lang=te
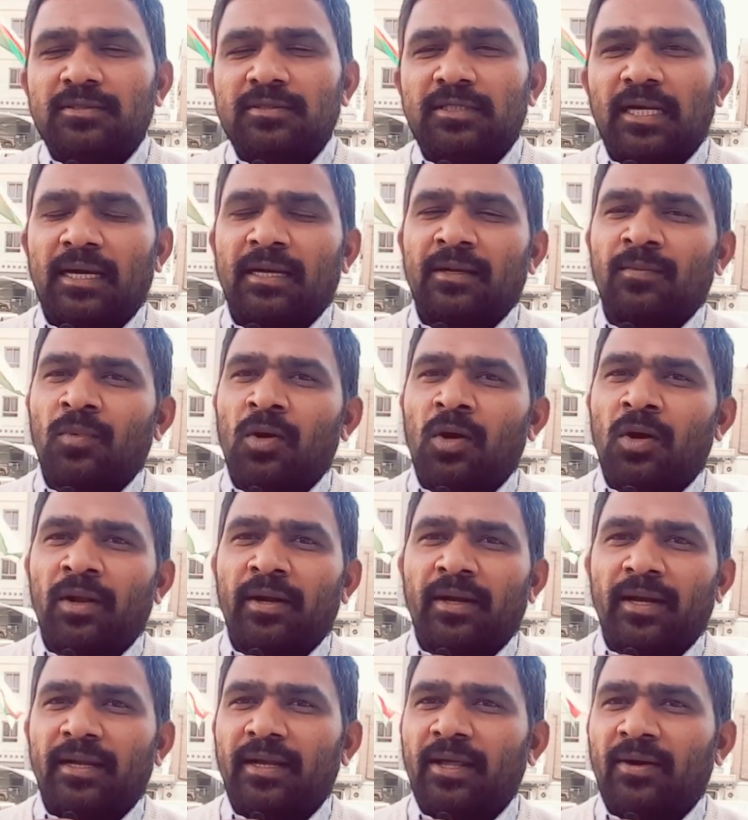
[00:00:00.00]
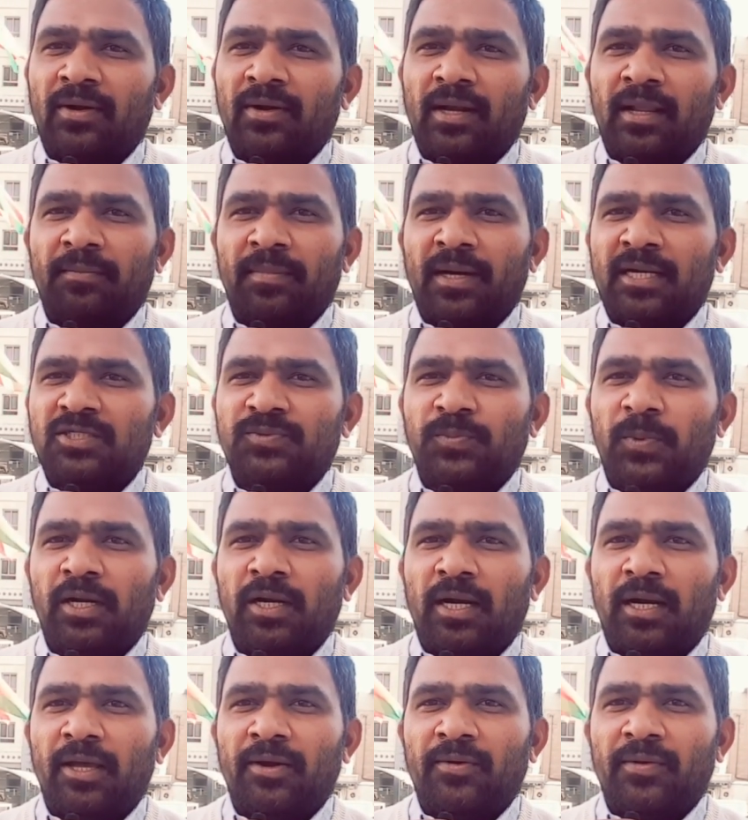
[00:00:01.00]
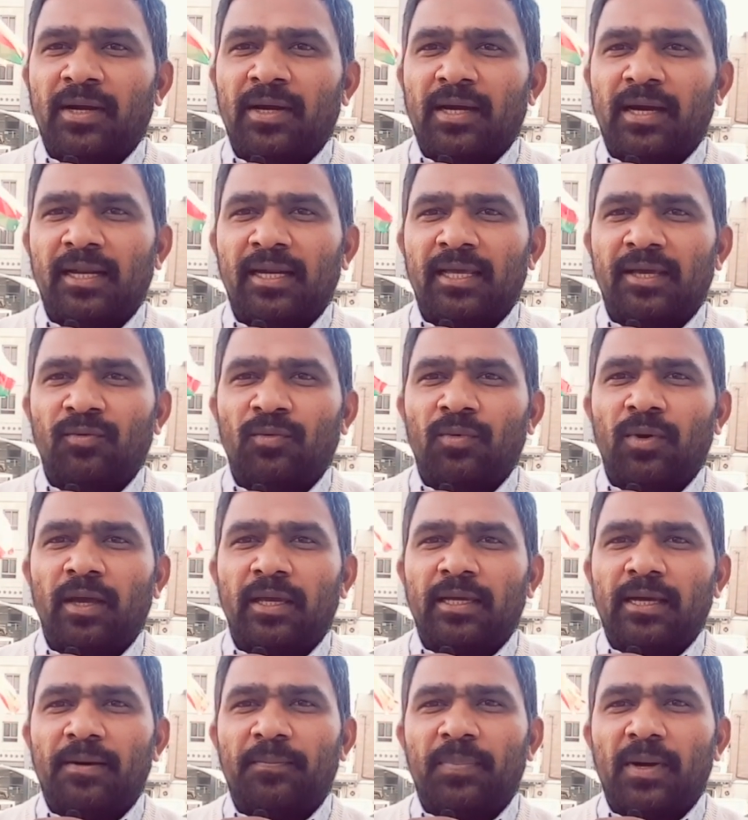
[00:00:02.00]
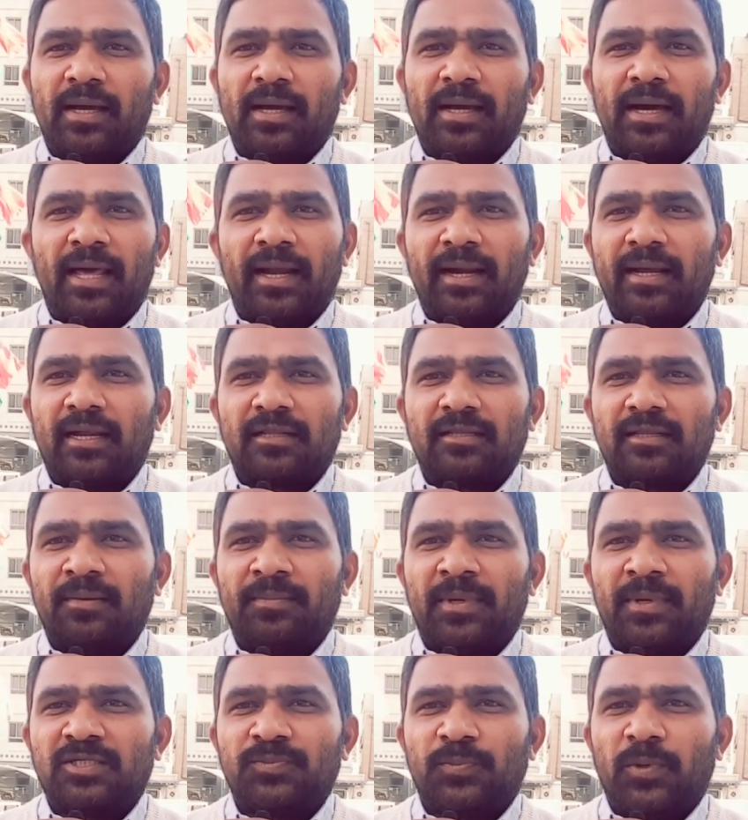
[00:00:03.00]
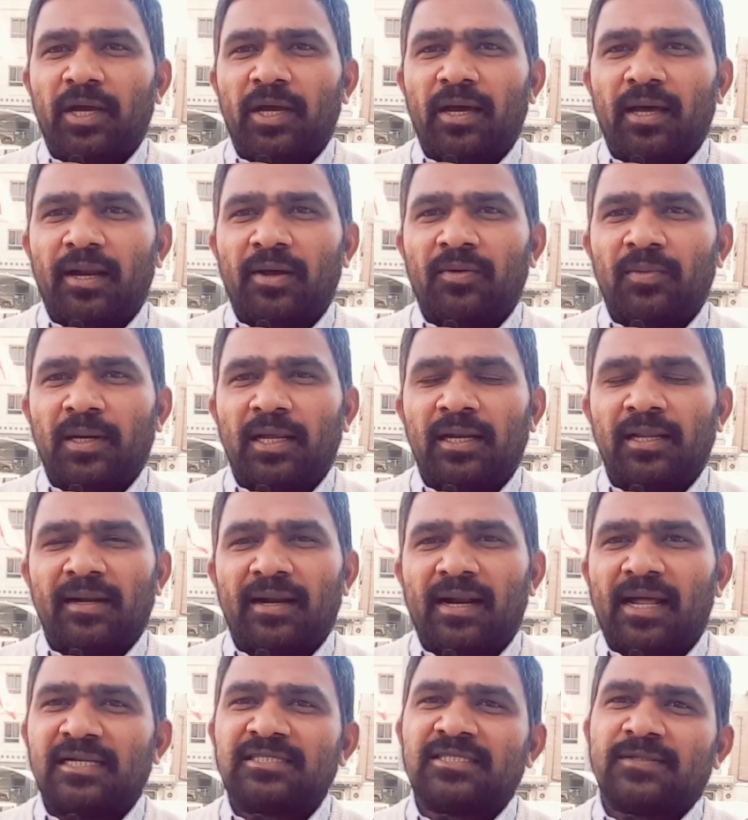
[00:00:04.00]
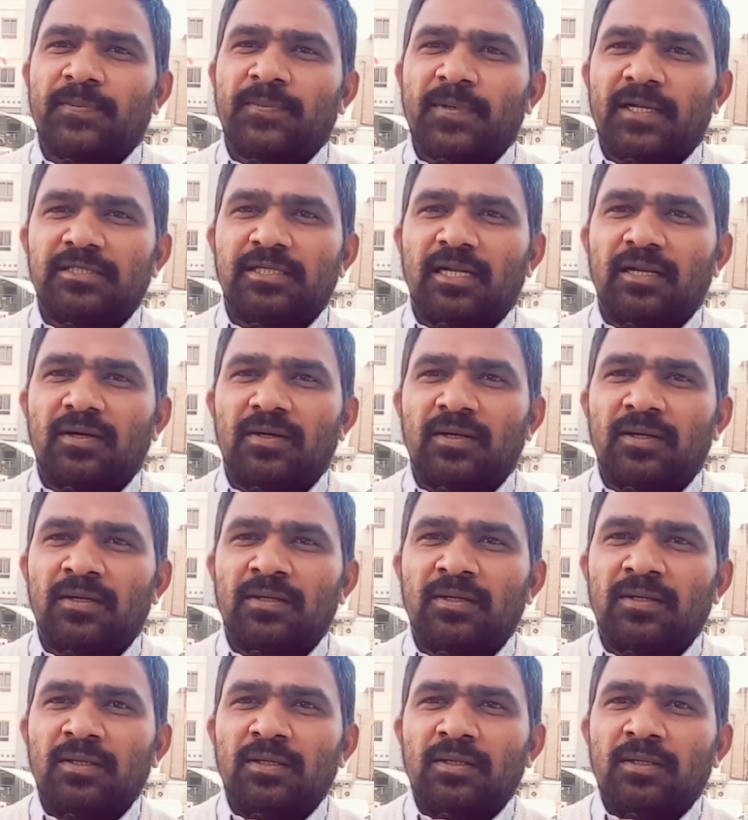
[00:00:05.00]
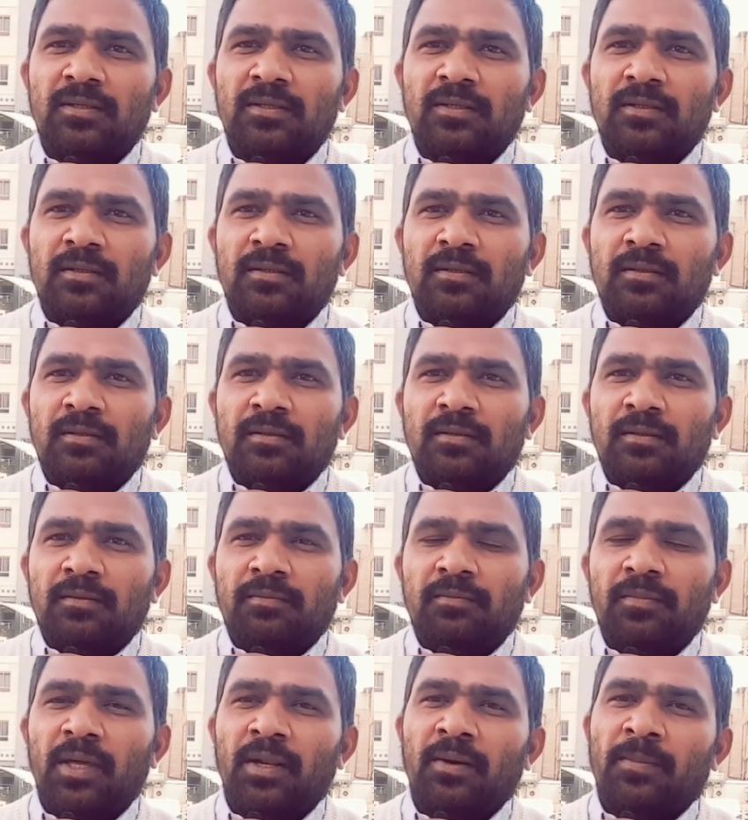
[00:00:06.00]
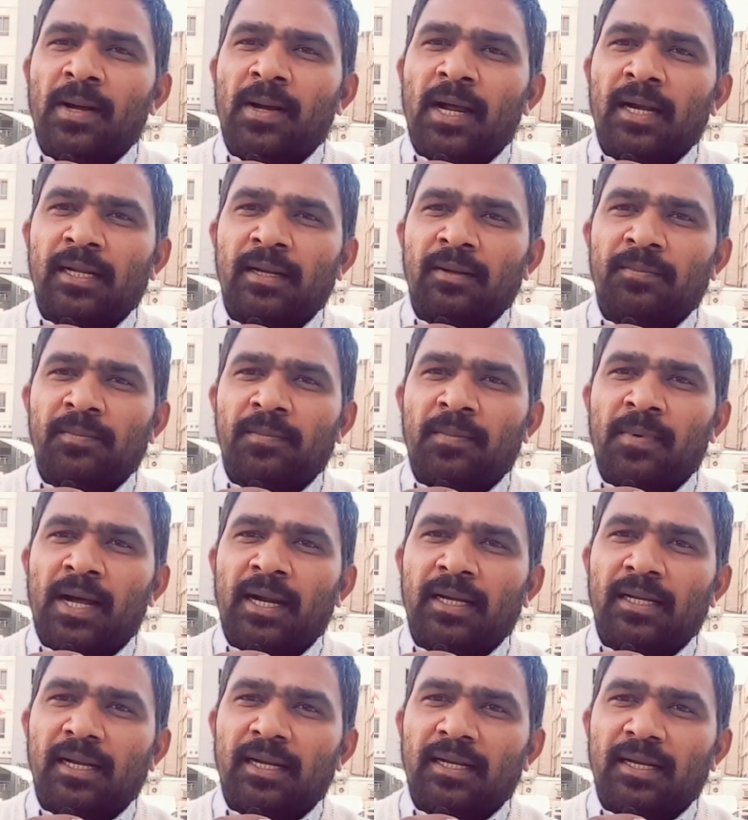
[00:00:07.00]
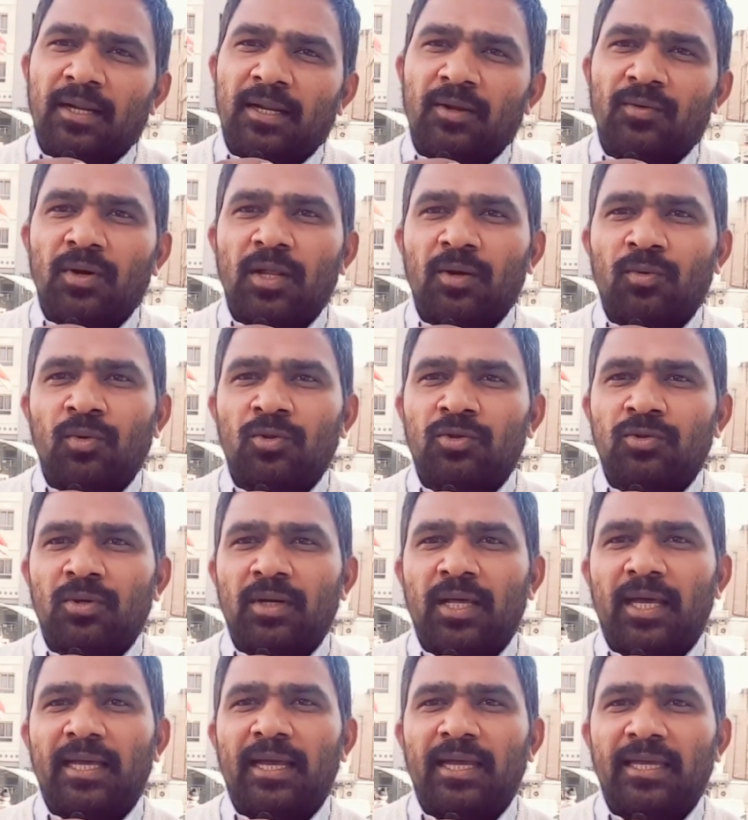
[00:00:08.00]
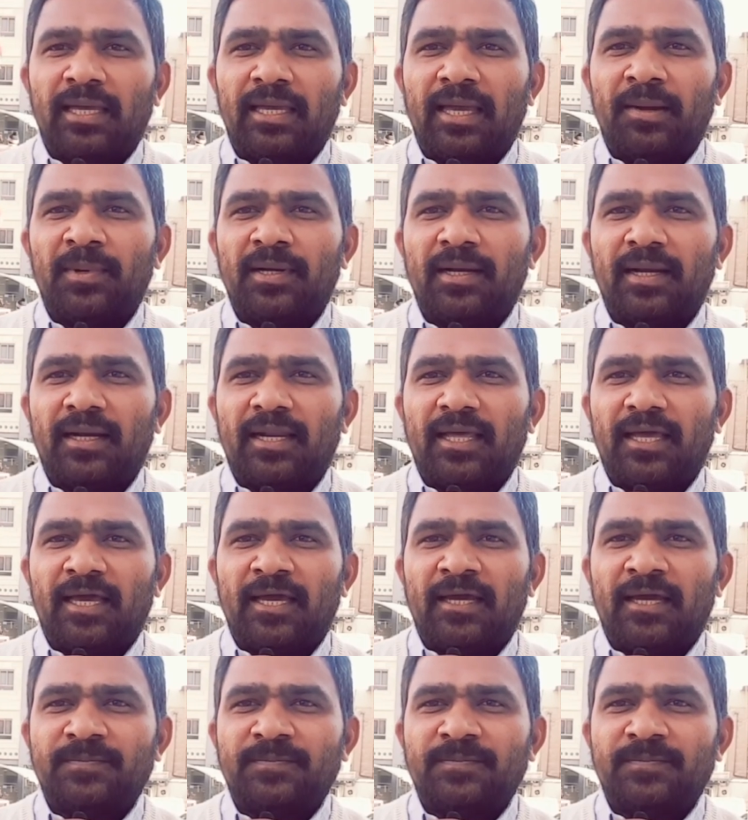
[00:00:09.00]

జగన్మోహన్ రెడ్డి ఏమన్నా మర్చిపోయినాడేమో కానీ వైకాపా కార్యకర్తలు మర్చిపోయారేమో కానీ రాష్ట్ర ప్రజలు మీరు మాటల మాటలన్నీ కూడా గుర్తున్నాయి అవి ఏమిటంటే